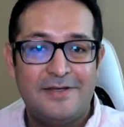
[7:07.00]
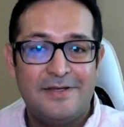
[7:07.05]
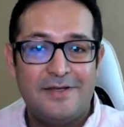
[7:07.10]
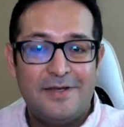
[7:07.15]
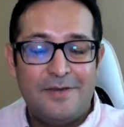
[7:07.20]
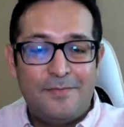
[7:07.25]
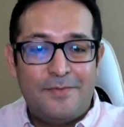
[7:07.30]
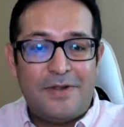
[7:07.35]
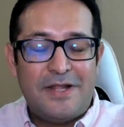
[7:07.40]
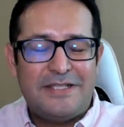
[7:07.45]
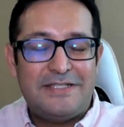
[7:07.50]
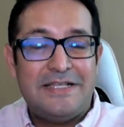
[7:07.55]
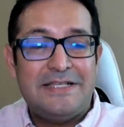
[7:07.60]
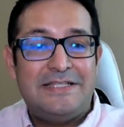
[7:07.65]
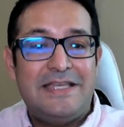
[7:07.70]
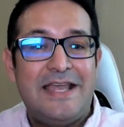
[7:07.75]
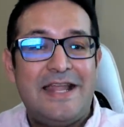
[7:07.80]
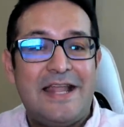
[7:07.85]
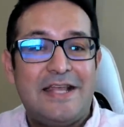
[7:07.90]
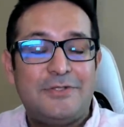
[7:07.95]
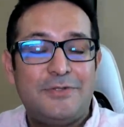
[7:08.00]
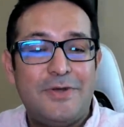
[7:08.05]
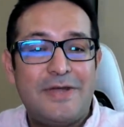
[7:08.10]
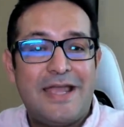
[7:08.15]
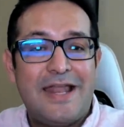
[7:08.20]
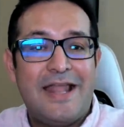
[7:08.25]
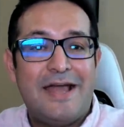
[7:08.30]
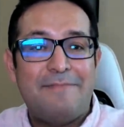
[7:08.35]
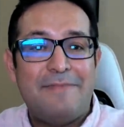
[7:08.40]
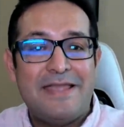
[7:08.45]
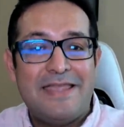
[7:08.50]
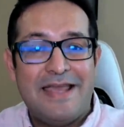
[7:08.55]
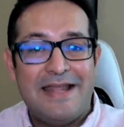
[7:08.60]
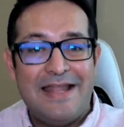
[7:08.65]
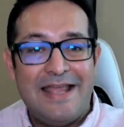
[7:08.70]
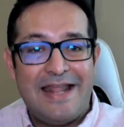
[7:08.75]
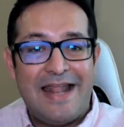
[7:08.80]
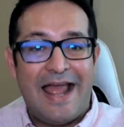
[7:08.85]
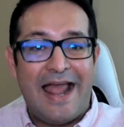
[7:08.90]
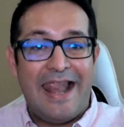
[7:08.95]
Por la sencilla razón que la
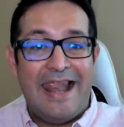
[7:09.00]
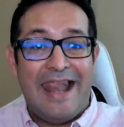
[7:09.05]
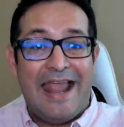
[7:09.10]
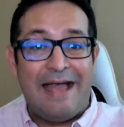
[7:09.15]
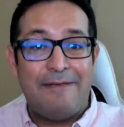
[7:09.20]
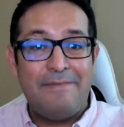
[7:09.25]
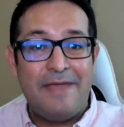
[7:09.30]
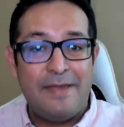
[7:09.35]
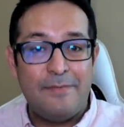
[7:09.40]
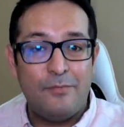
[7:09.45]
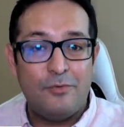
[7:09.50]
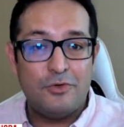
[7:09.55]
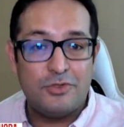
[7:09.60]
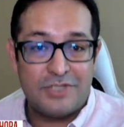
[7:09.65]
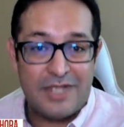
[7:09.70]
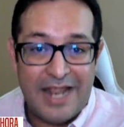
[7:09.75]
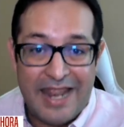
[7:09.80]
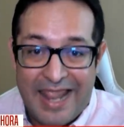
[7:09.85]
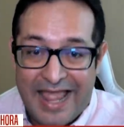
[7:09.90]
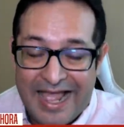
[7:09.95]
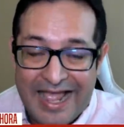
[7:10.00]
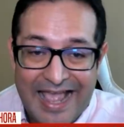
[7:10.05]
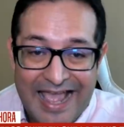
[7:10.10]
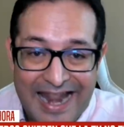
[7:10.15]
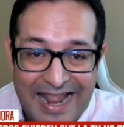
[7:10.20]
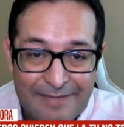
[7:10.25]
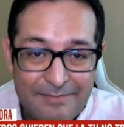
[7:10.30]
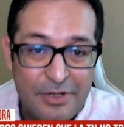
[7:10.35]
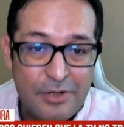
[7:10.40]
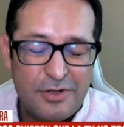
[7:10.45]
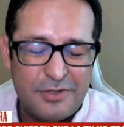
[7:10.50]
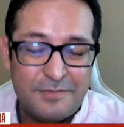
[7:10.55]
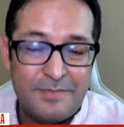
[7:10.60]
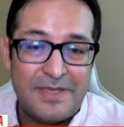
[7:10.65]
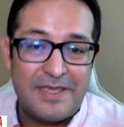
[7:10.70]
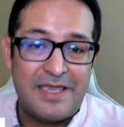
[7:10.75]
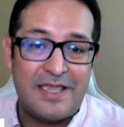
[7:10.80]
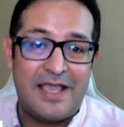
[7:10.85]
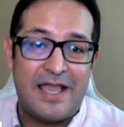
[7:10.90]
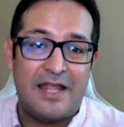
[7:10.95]
mañanera la vemos la gran mayoría de los
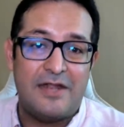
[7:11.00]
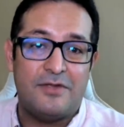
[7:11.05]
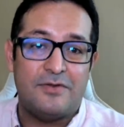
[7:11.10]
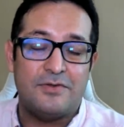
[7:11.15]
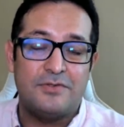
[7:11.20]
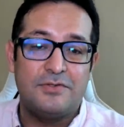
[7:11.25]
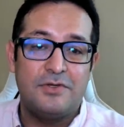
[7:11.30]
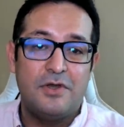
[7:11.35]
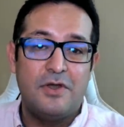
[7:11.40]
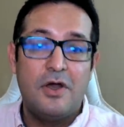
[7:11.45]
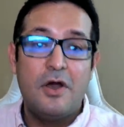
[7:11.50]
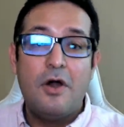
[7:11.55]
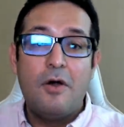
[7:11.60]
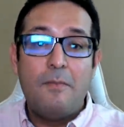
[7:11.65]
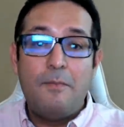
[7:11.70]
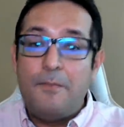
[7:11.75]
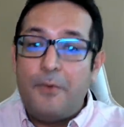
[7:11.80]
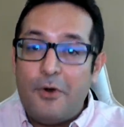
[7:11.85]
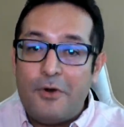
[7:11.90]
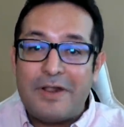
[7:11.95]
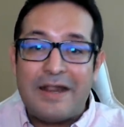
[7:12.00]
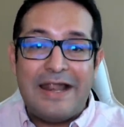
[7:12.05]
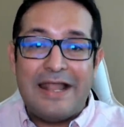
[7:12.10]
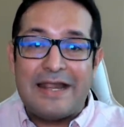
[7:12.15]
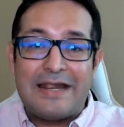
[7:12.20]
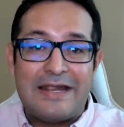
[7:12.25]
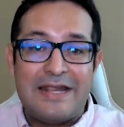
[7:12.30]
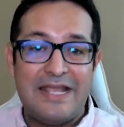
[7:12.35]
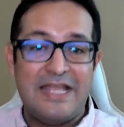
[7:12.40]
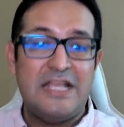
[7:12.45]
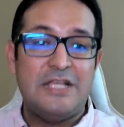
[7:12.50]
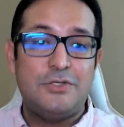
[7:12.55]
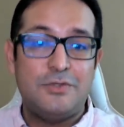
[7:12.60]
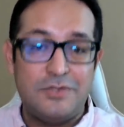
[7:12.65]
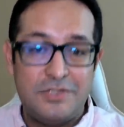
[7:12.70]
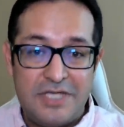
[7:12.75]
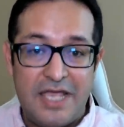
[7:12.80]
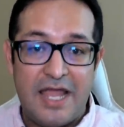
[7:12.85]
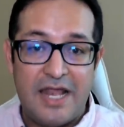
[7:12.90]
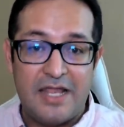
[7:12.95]
mexicanos por las redes
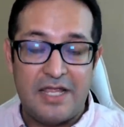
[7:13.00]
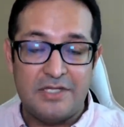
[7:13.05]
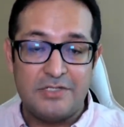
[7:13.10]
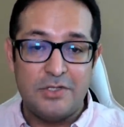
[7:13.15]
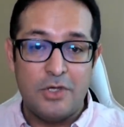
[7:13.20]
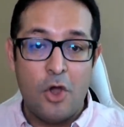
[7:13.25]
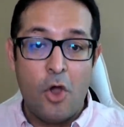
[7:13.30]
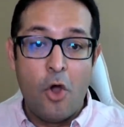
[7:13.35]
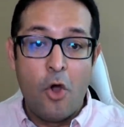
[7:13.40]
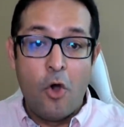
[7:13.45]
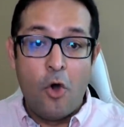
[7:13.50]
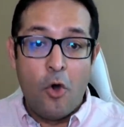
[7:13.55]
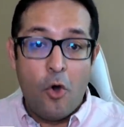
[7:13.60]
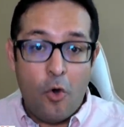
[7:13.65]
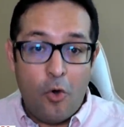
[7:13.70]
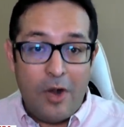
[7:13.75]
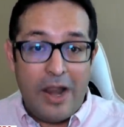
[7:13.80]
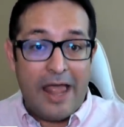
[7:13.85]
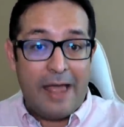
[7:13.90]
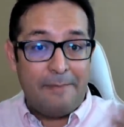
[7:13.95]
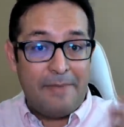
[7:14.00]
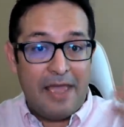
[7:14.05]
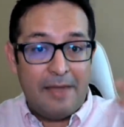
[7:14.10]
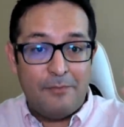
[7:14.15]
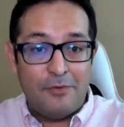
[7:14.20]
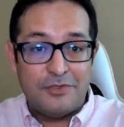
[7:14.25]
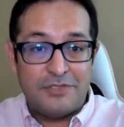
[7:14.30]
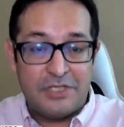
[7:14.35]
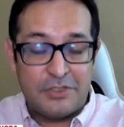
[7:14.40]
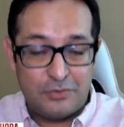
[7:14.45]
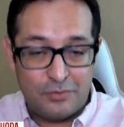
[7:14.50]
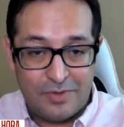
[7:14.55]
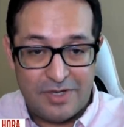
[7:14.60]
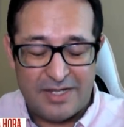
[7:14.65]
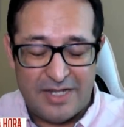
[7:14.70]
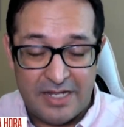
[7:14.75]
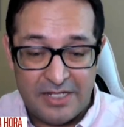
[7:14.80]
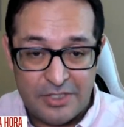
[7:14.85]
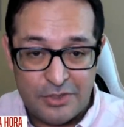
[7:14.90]
sociales. O la vemos en su canal de